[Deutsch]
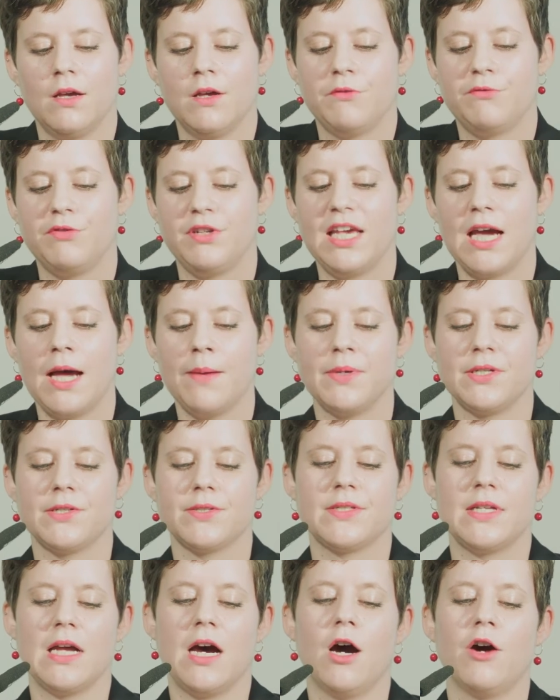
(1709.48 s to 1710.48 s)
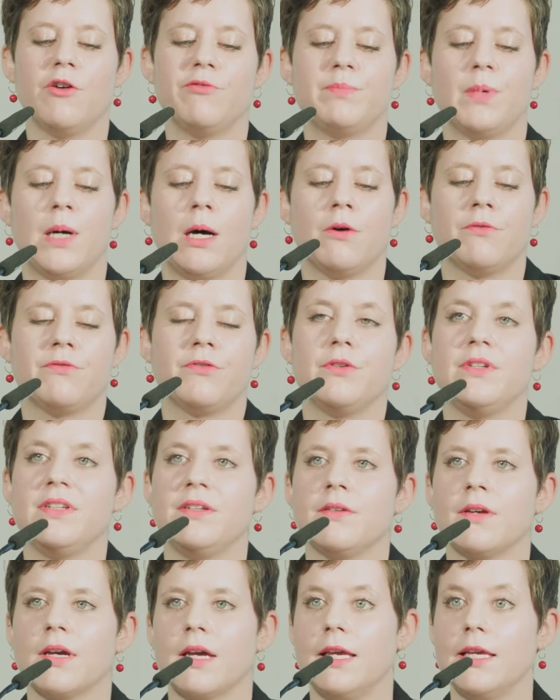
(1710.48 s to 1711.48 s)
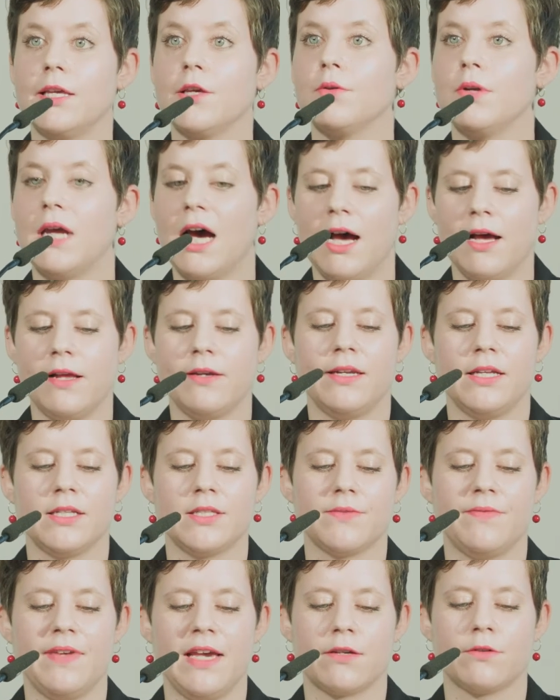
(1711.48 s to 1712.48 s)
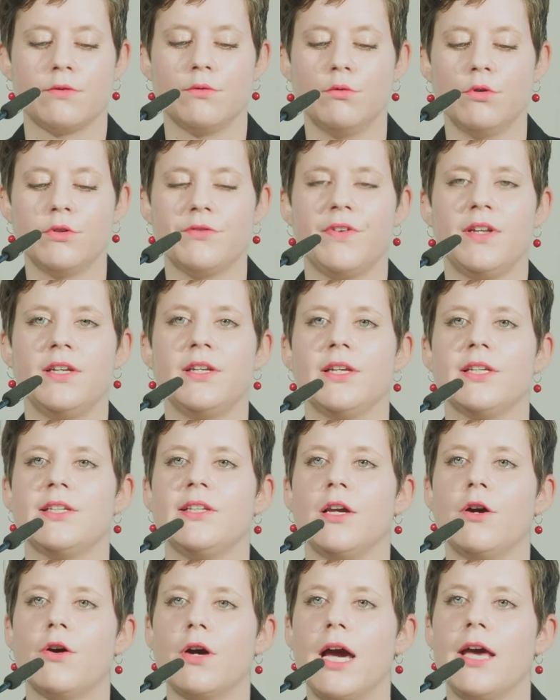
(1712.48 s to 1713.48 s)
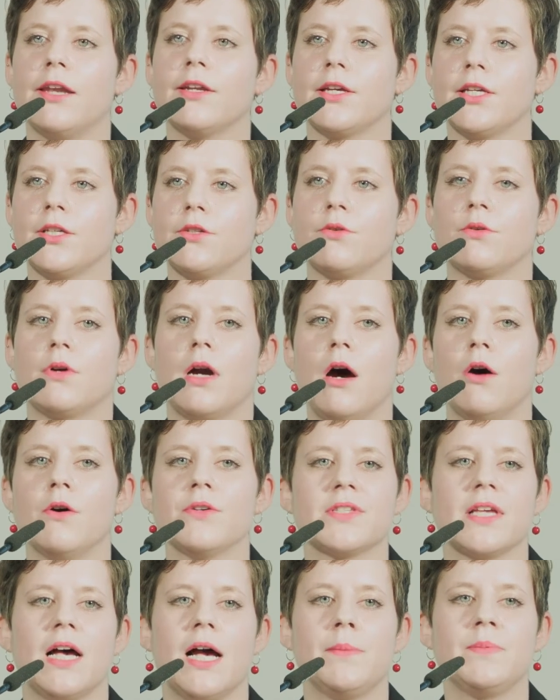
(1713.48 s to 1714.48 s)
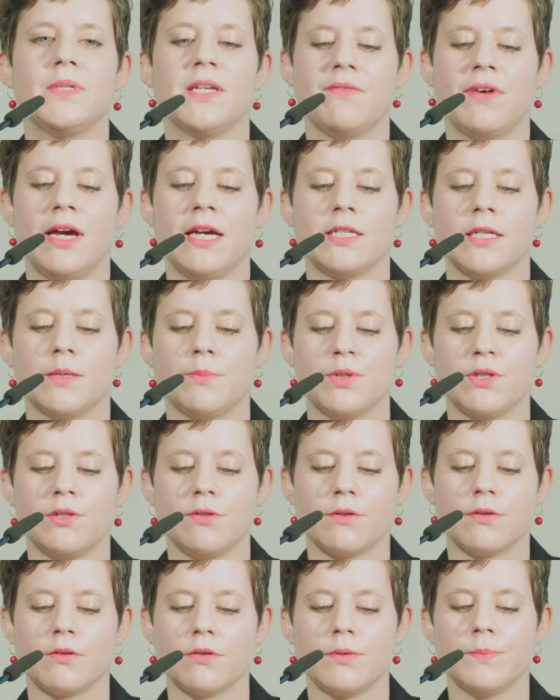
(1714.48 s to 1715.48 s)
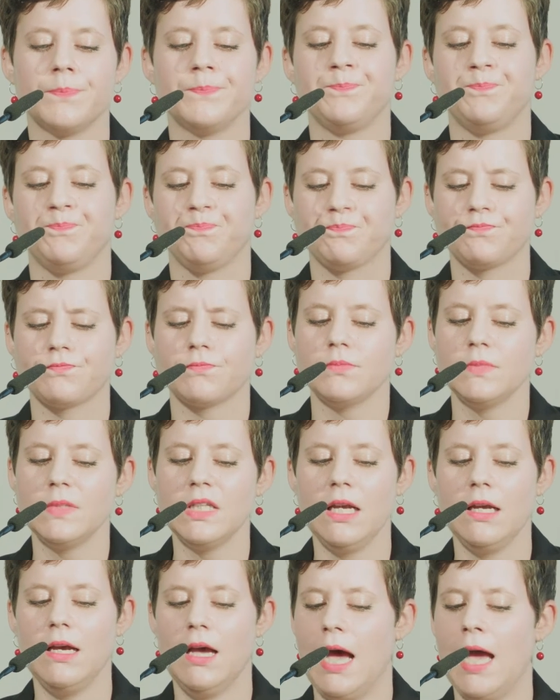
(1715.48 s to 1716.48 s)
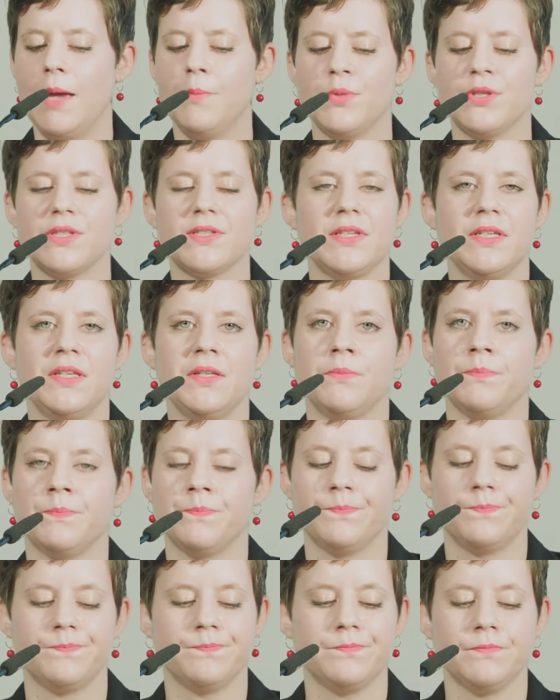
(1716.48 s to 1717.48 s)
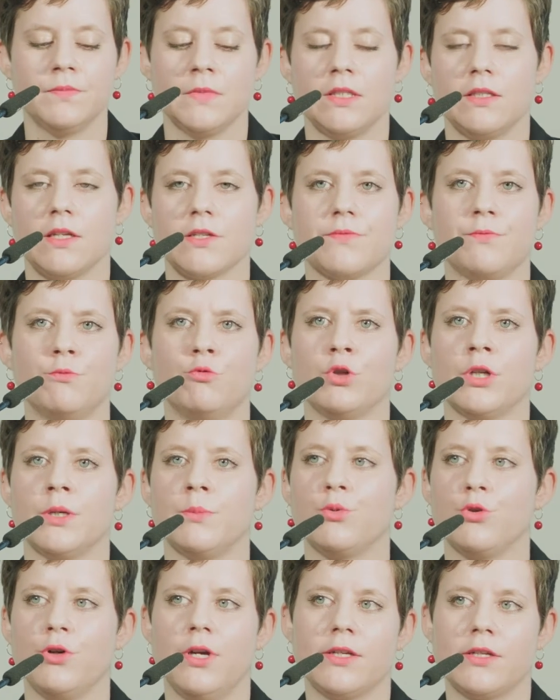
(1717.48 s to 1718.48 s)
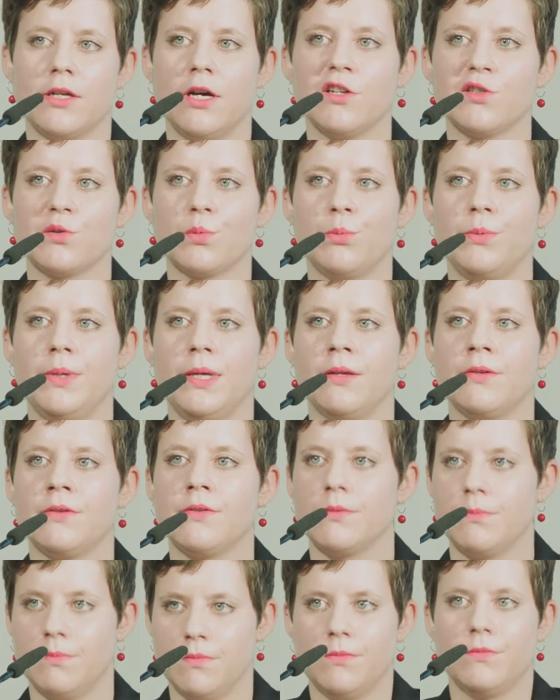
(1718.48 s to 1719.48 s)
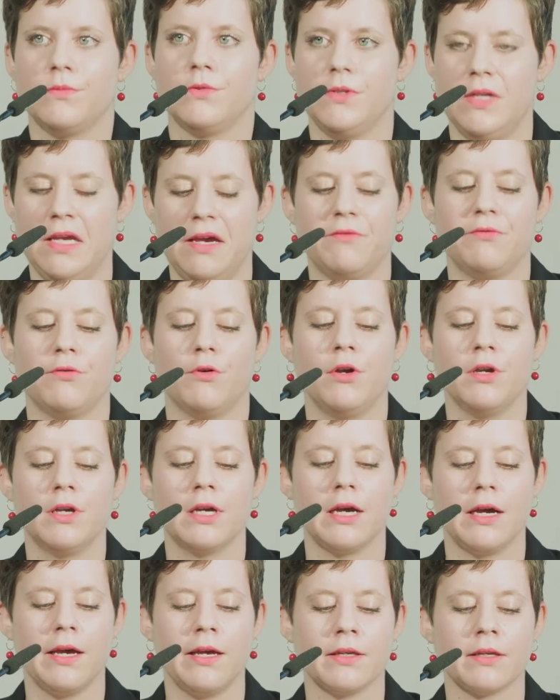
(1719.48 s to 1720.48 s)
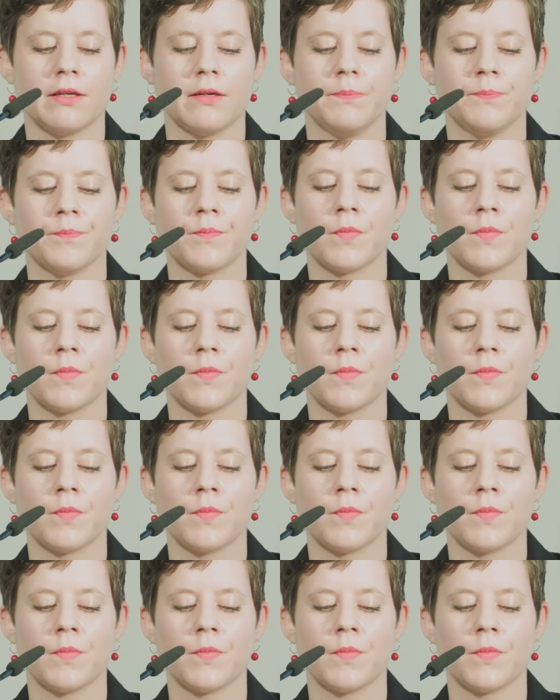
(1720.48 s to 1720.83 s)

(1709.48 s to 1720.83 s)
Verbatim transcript: Für die Arbeit ist der Aufbau von regionalen Netzwerken notwendig, die auch Einrichtungen außerhalb der Weiterbildung einbeziehen das wurde im Projekt ausprobiert, sehr erfolgreich.